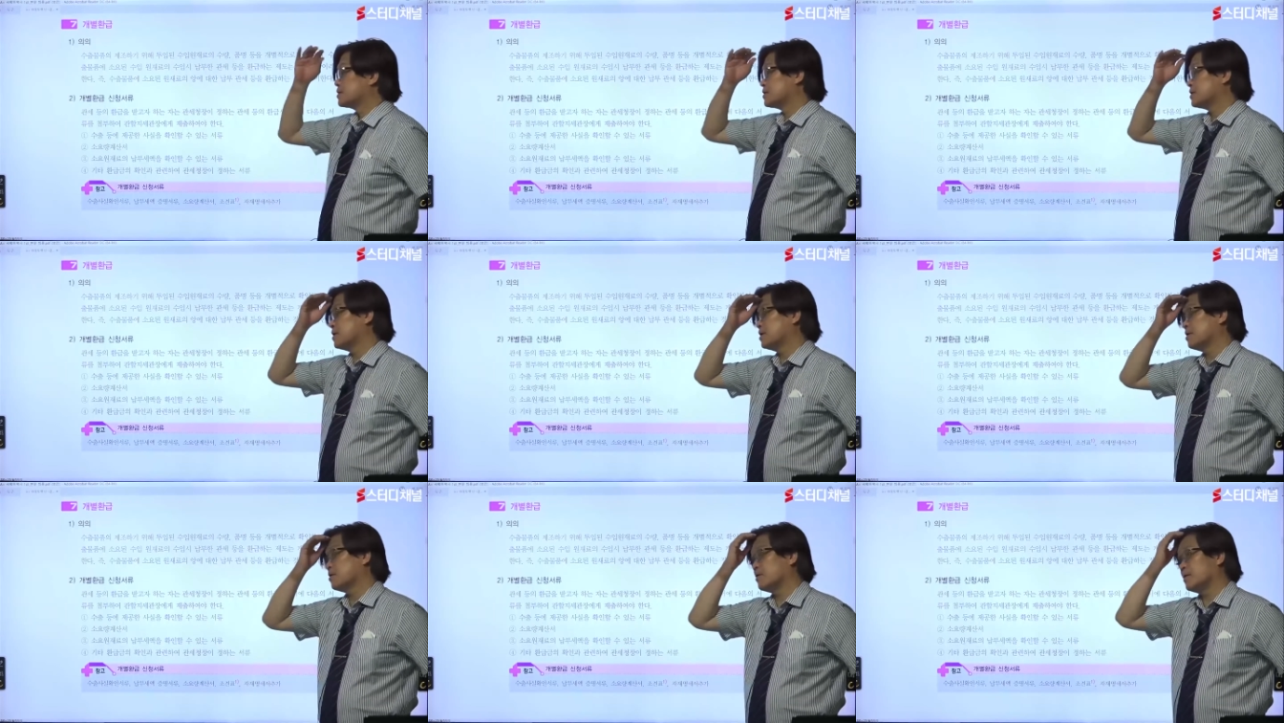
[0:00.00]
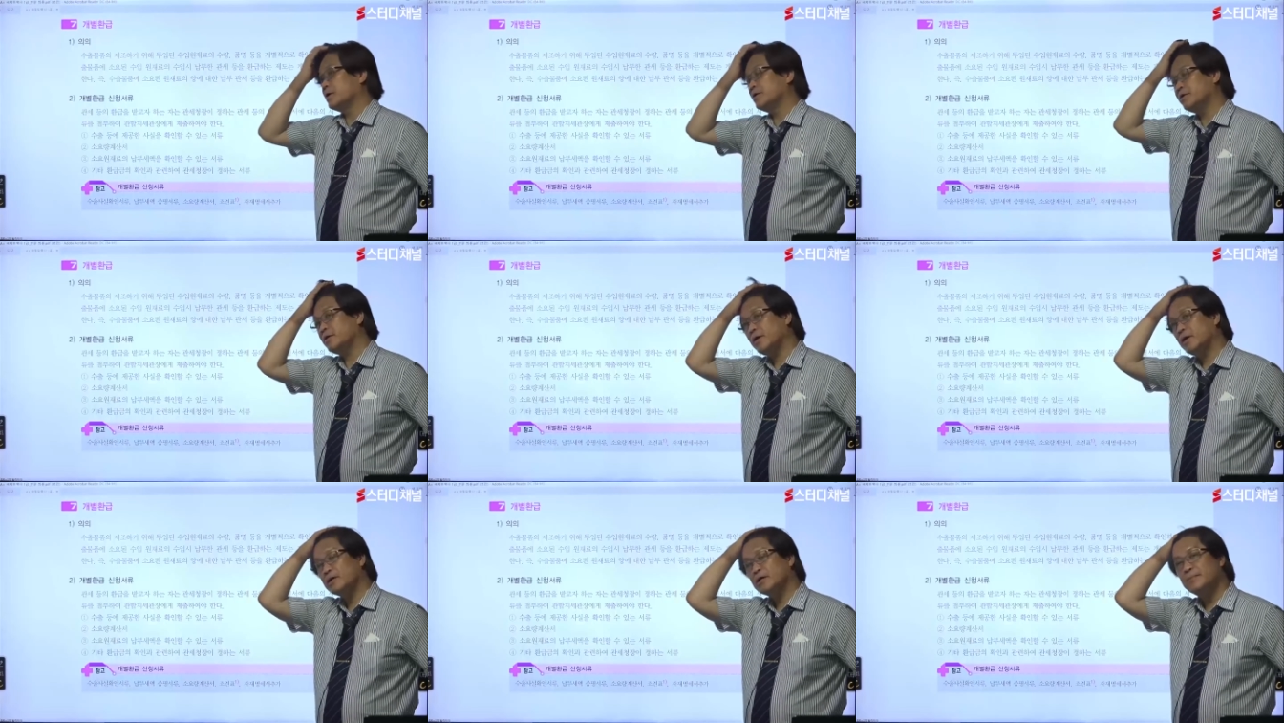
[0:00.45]
자,
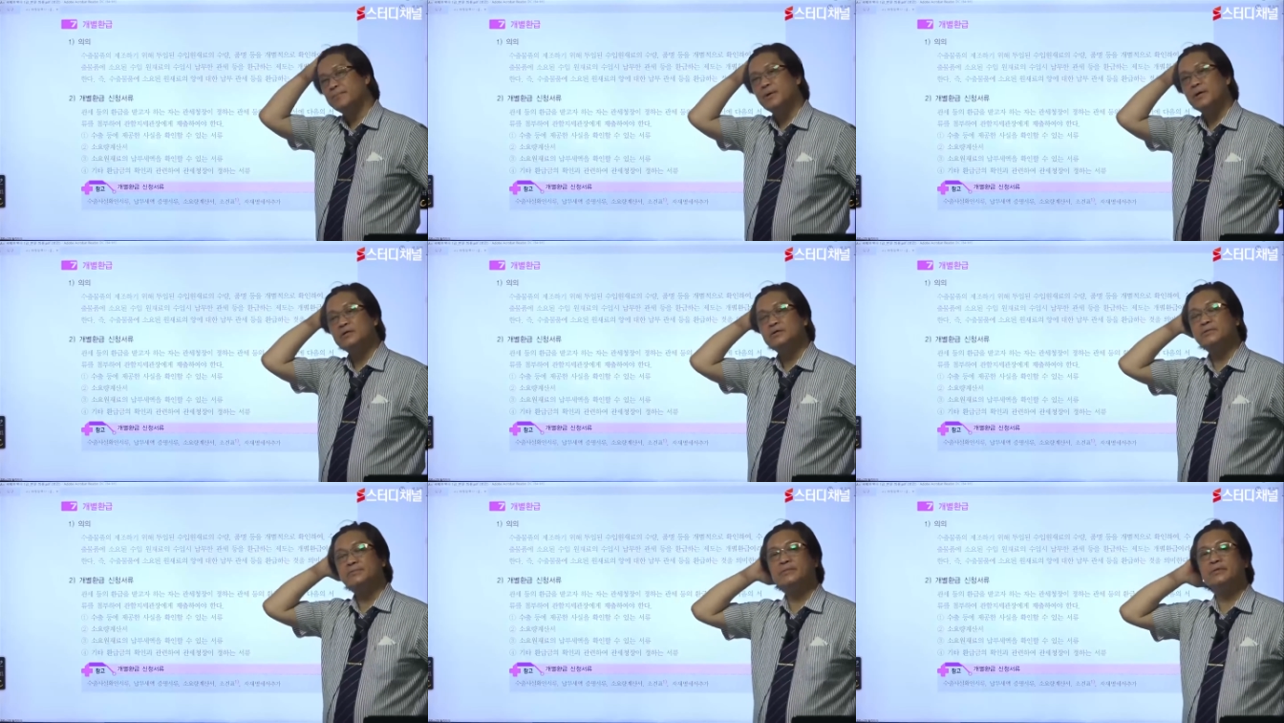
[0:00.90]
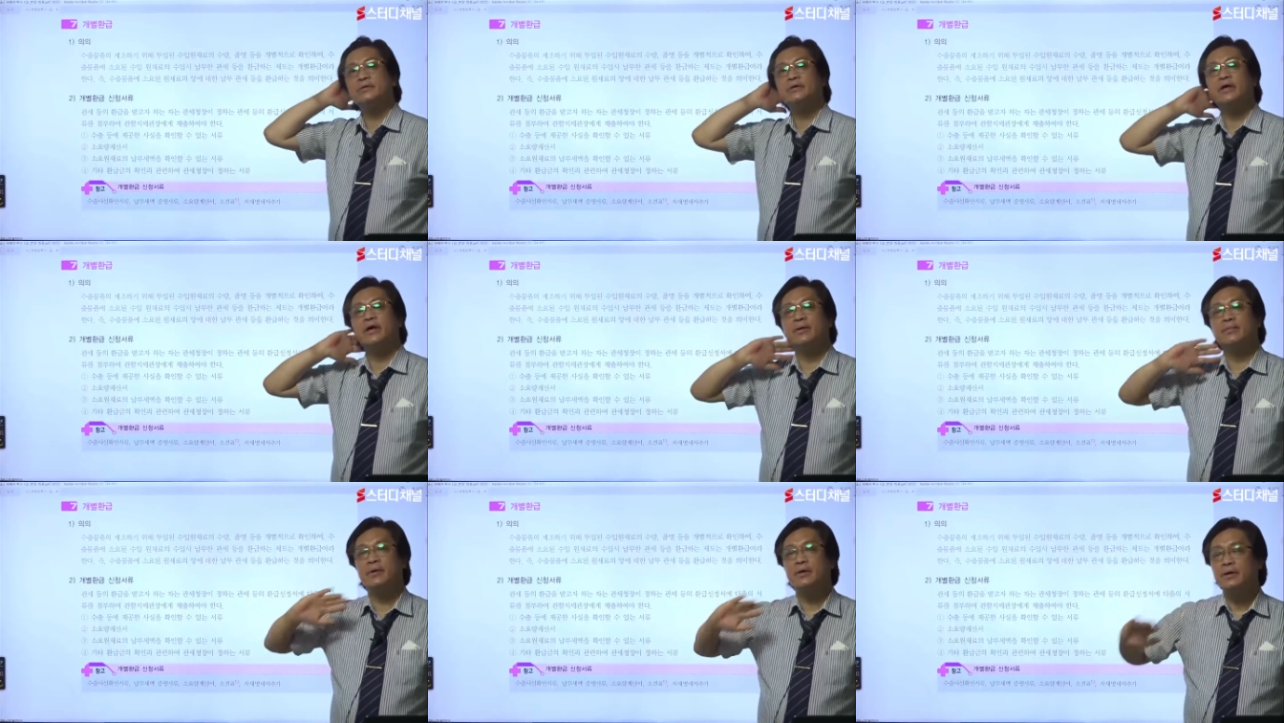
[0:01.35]
관세 환급 방식은
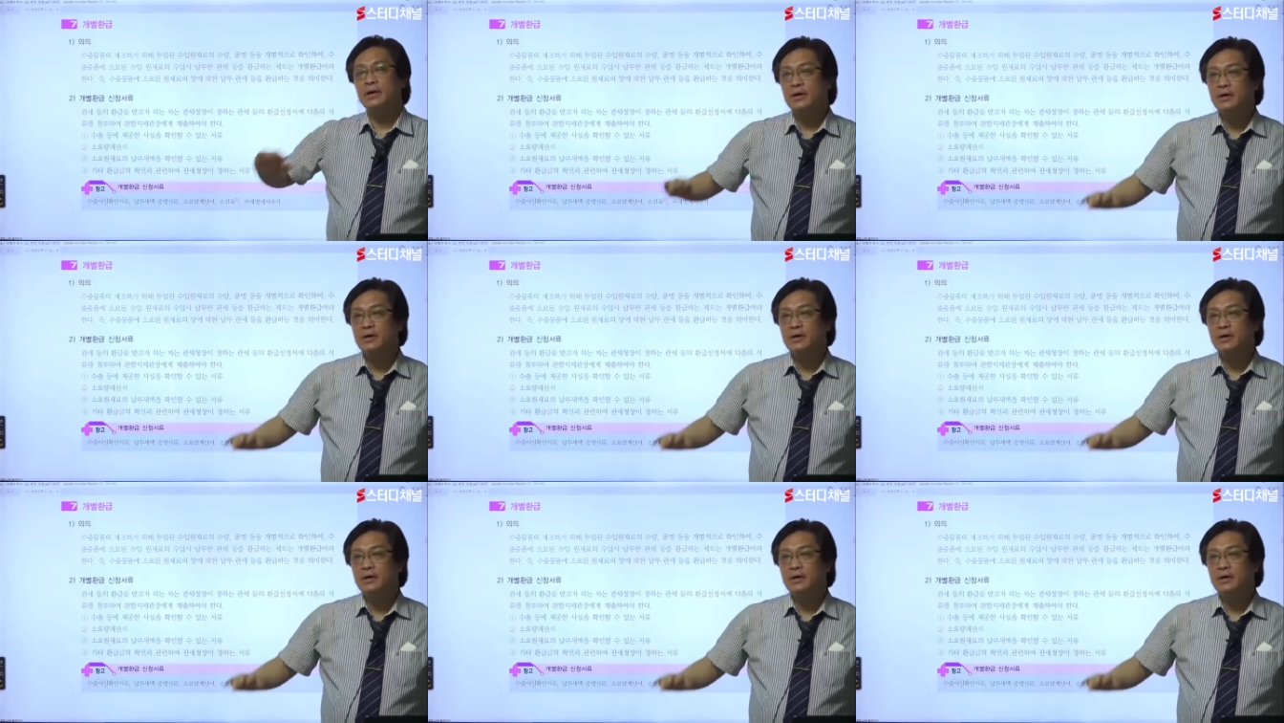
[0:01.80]
개별